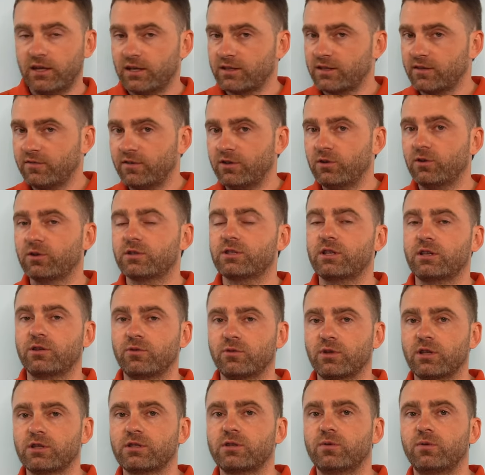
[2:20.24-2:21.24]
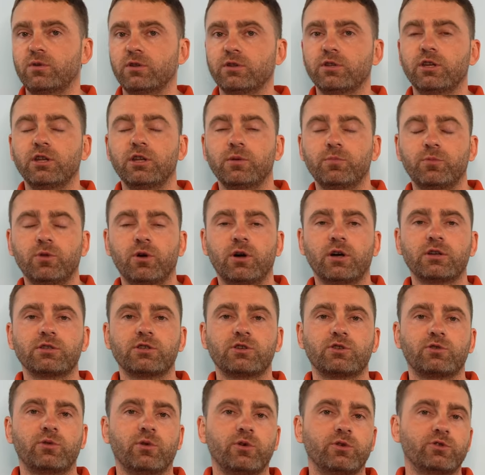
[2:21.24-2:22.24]
И это видео, кстати, у нас довольно-таки неплохо
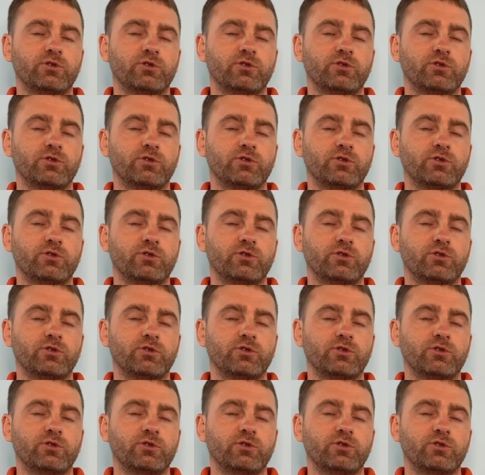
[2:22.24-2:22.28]
зашло.